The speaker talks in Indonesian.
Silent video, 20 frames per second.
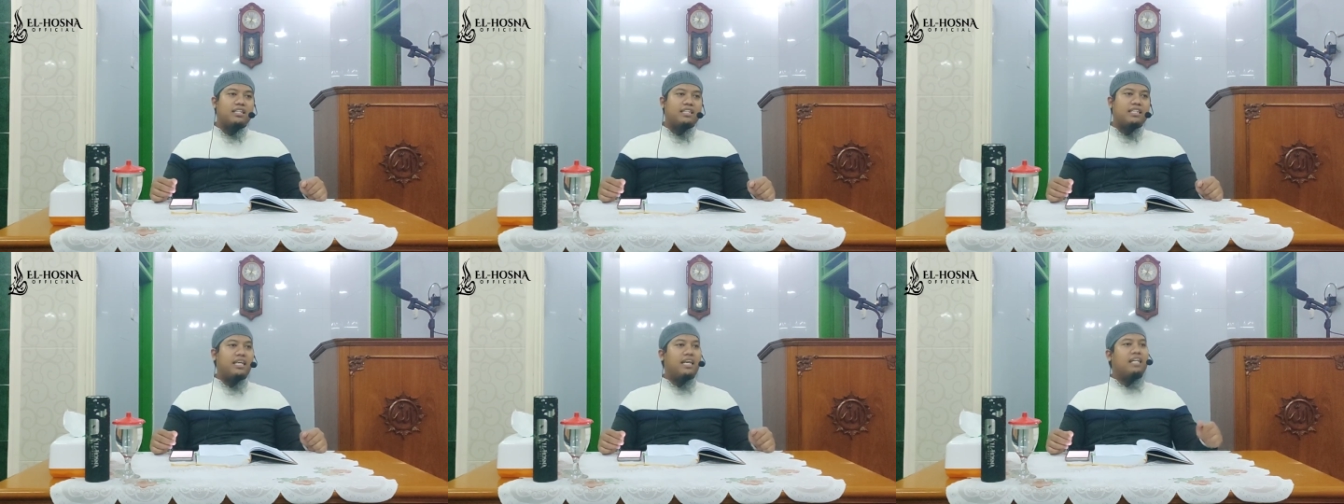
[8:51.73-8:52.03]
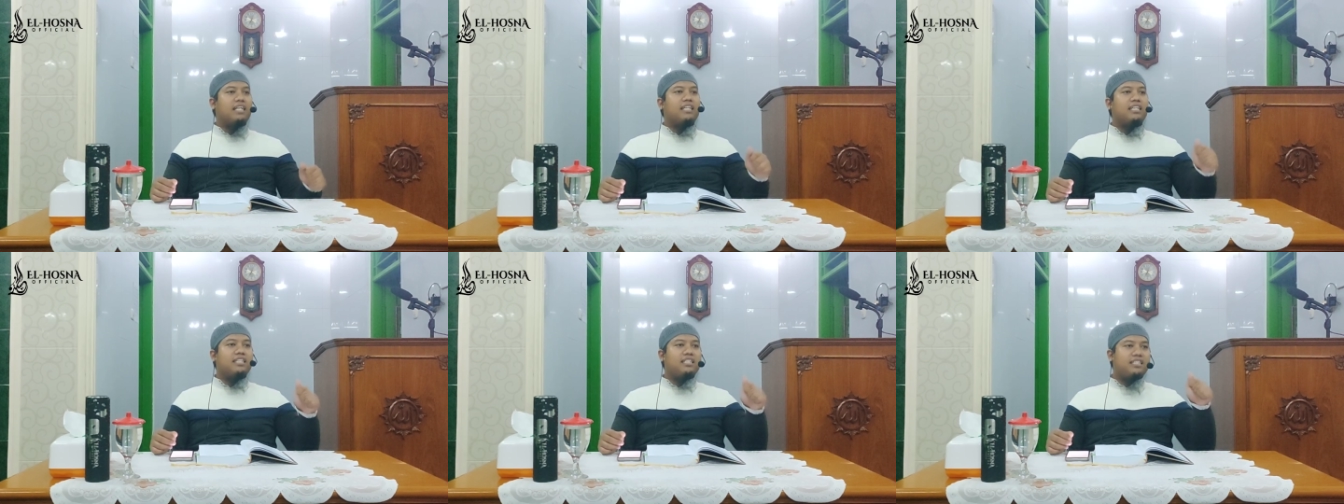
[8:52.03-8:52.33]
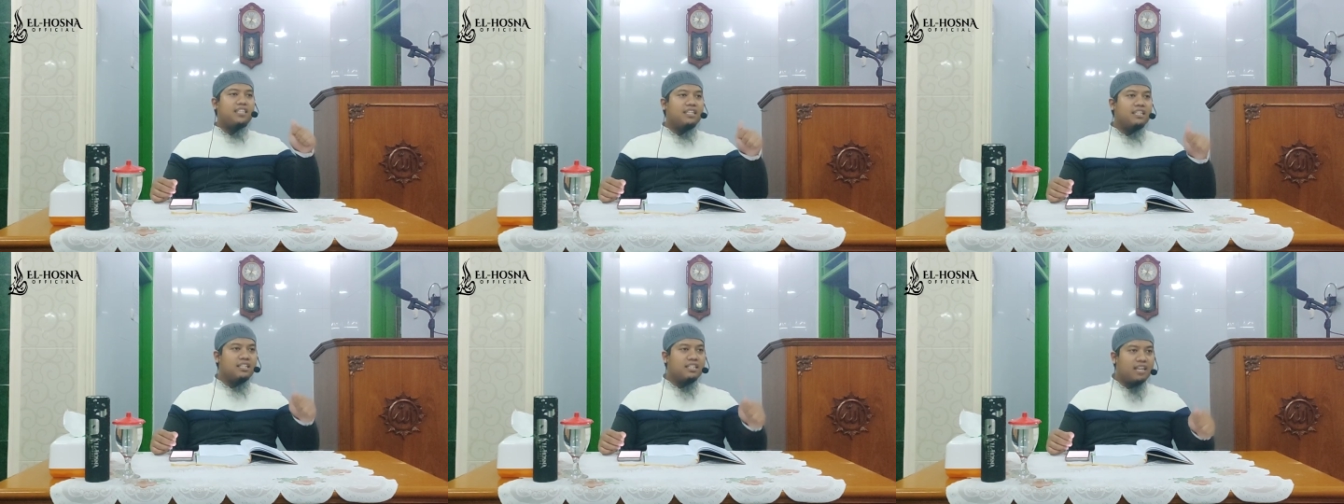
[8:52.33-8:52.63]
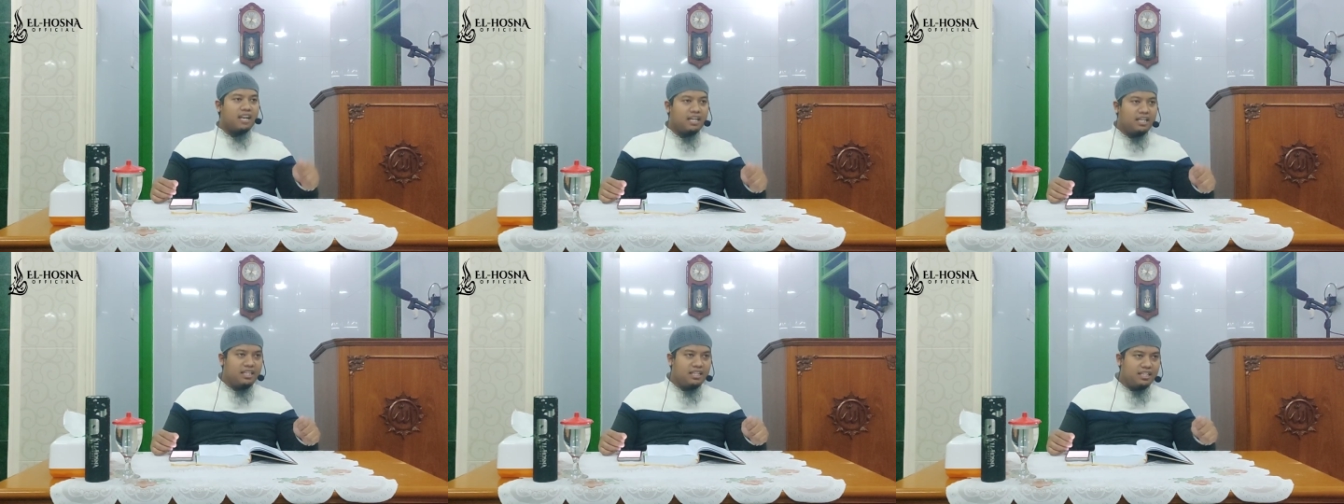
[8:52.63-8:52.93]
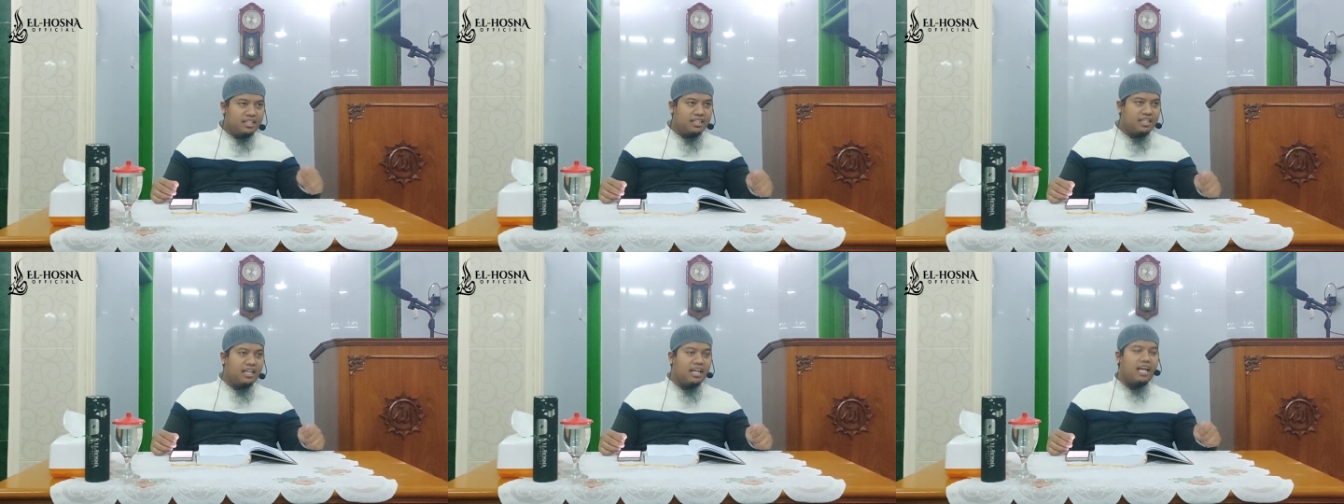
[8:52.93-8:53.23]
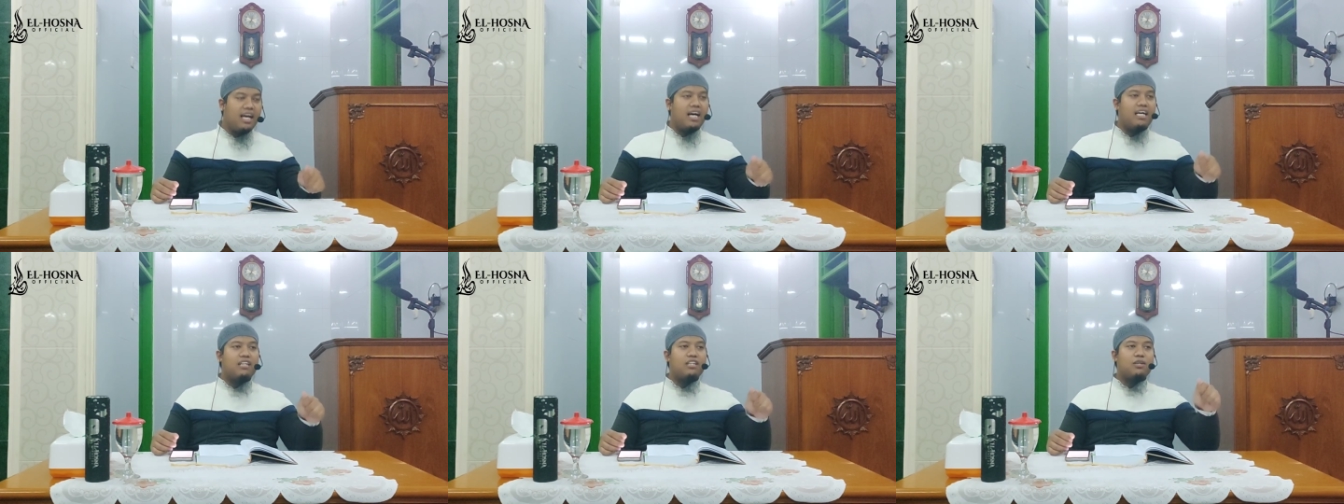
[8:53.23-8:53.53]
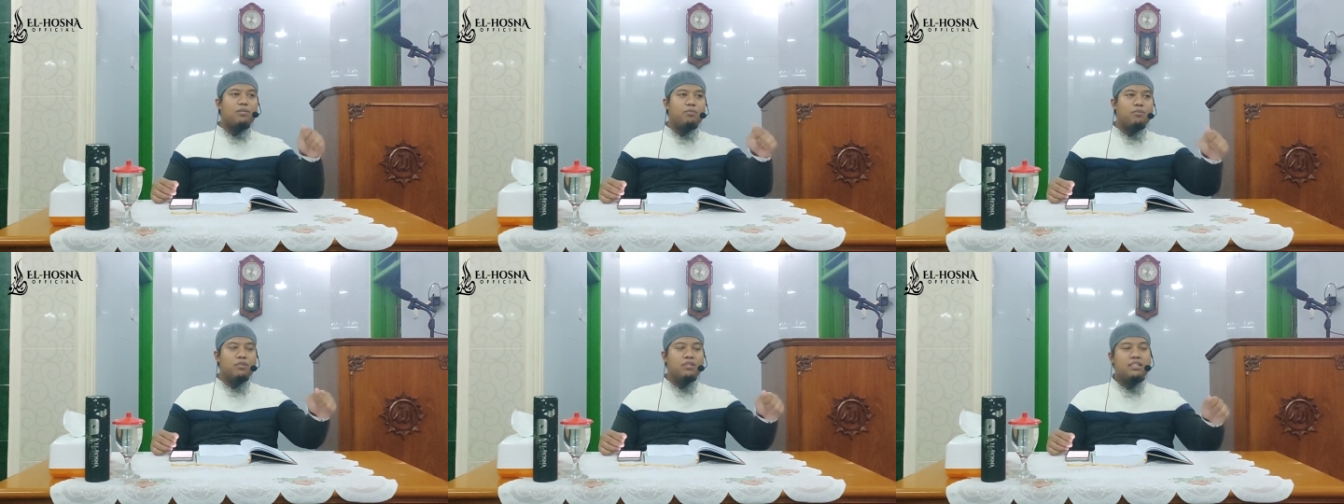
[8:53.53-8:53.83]
yang dicintai dia
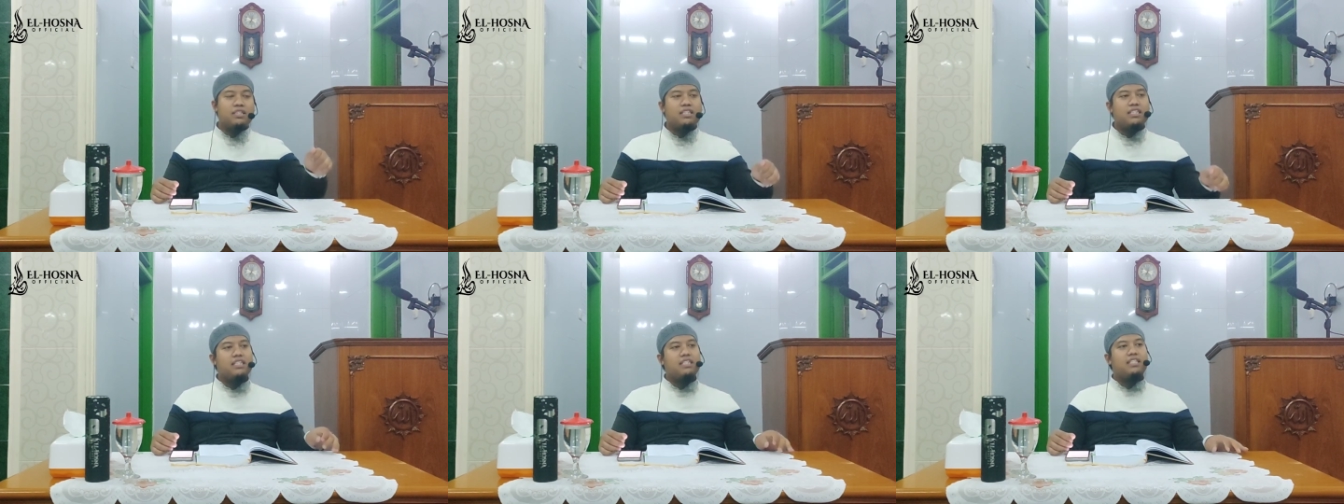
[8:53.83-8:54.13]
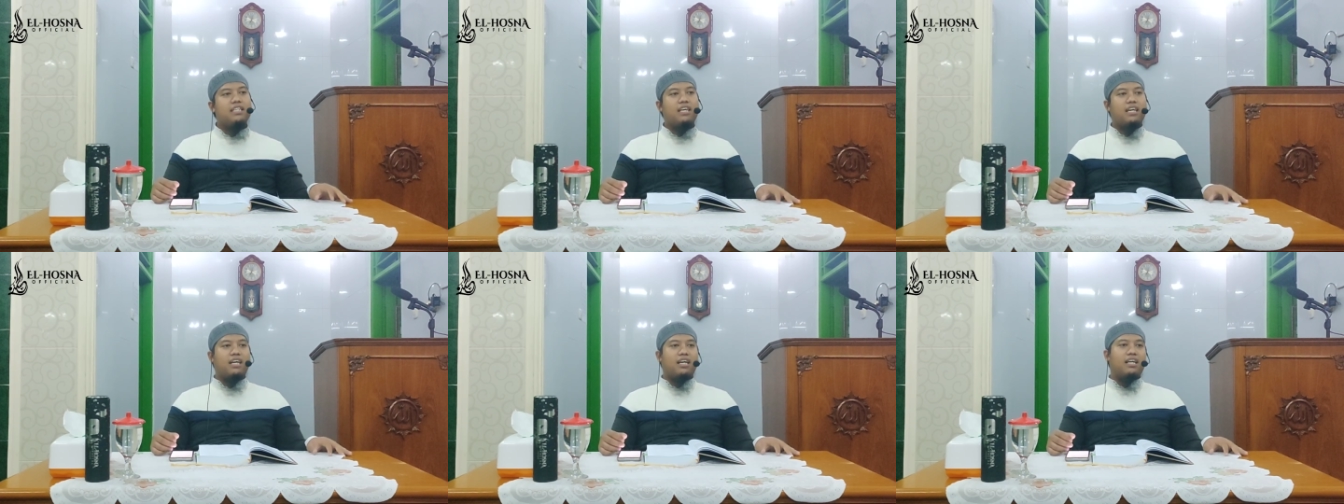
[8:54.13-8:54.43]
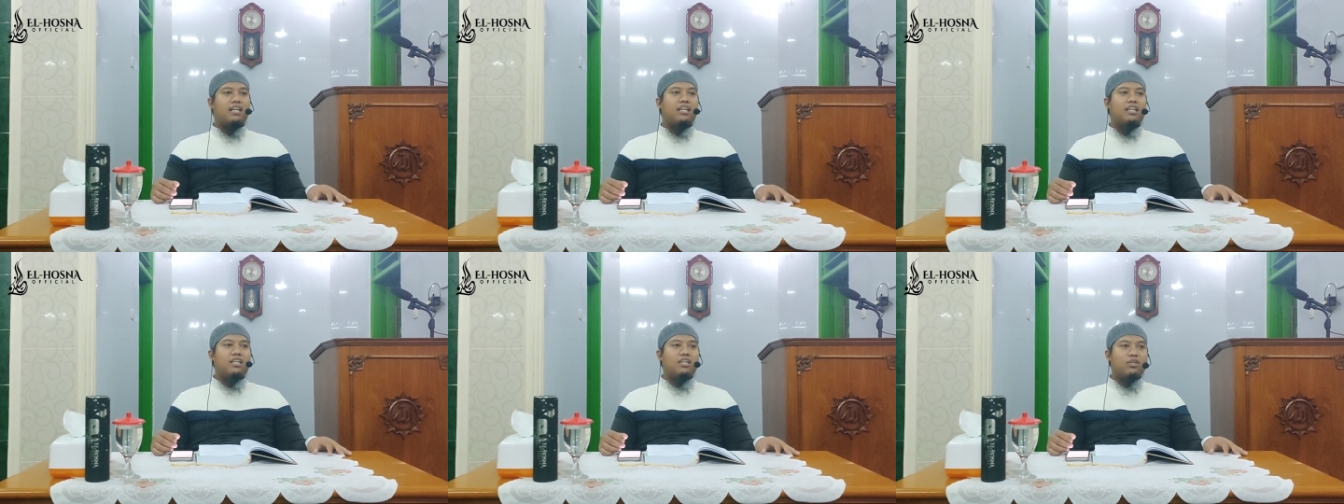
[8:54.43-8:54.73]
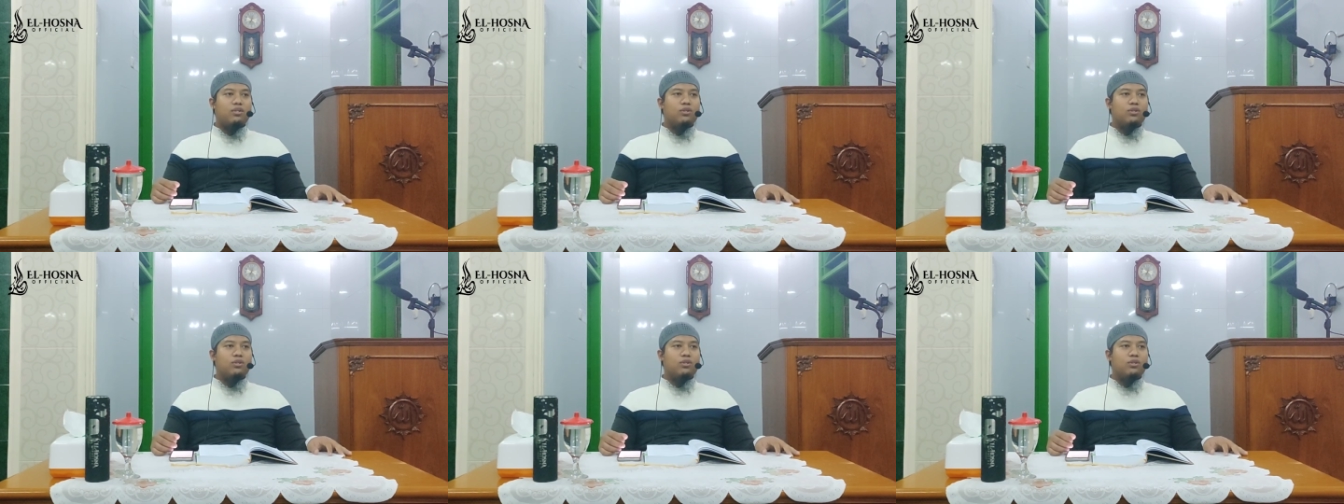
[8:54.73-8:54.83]
ataupun tidak